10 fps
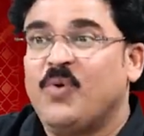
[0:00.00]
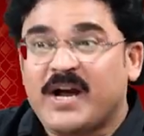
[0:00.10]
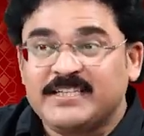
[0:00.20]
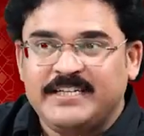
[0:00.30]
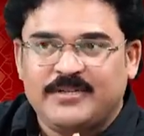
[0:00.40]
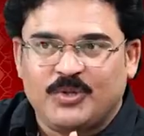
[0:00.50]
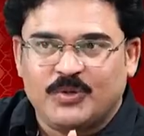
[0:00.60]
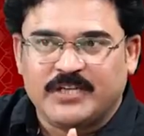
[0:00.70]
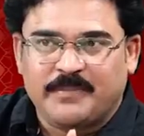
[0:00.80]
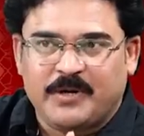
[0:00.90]
ఒక్క సీటుతో
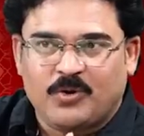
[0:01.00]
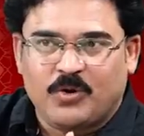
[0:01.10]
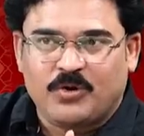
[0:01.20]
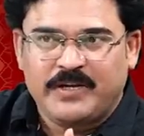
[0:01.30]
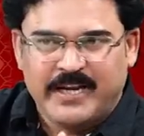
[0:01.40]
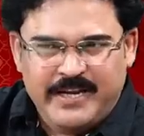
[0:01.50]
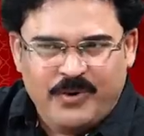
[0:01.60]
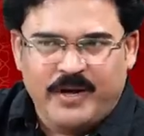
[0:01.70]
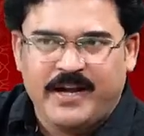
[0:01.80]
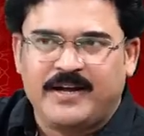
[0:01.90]
సరిపెట్టుకోవటం ఇవన్నీ
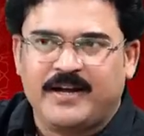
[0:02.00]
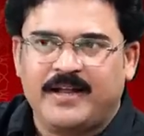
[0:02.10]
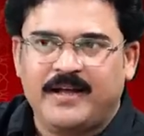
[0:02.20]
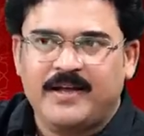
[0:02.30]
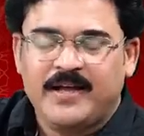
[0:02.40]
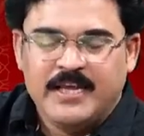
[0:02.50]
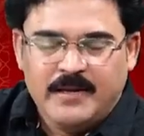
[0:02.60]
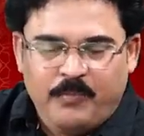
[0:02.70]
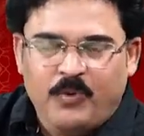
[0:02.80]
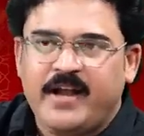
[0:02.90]
కూడా ఏంటంటే
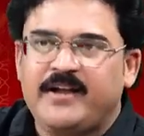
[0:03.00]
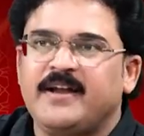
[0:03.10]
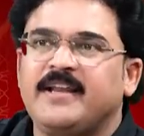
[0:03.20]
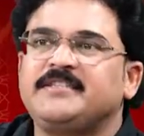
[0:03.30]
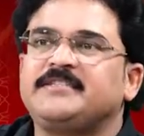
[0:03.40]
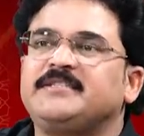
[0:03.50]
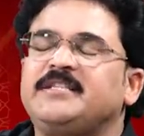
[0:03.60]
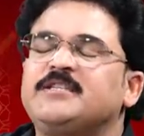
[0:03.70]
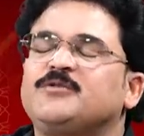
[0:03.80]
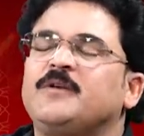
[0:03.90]
ఇప్పుడు ఏంటంటే
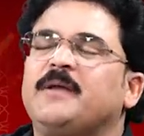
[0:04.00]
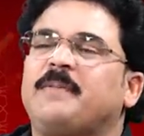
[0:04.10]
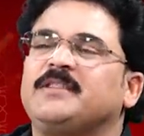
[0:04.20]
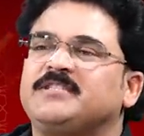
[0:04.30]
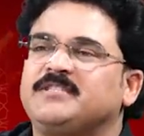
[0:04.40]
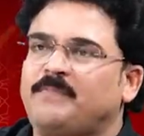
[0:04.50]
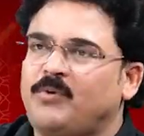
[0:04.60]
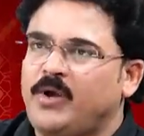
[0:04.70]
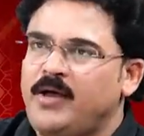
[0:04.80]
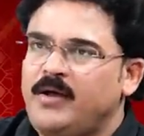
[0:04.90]
తీసుకునే ప్రతి స్టెప్
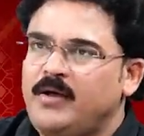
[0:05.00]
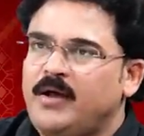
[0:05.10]
కూడా